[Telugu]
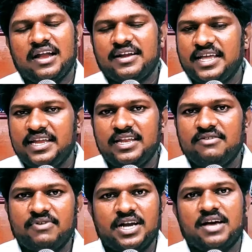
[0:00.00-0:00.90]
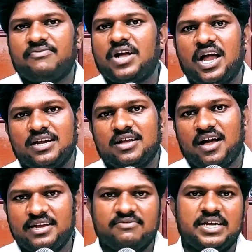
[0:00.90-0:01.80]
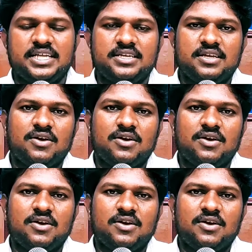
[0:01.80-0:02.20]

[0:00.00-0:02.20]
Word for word: ఆ డైలీ వర్డ్ ఆఫ్ గాడ్ కానివ్వండి